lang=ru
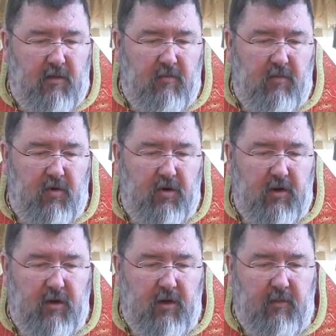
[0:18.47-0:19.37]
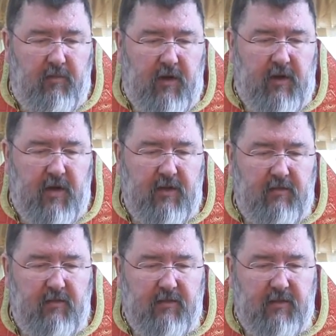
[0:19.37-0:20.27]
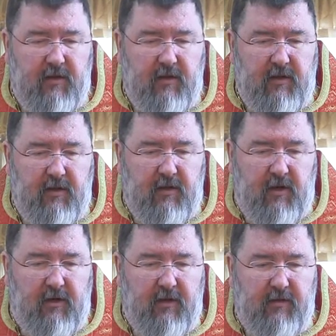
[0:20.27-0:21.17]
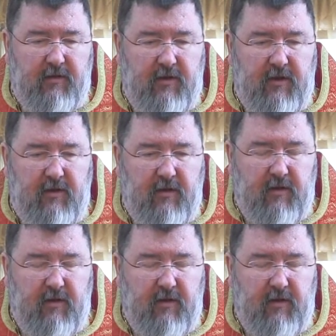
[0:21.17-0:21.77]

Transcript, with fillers: мог порадоваться о Христе,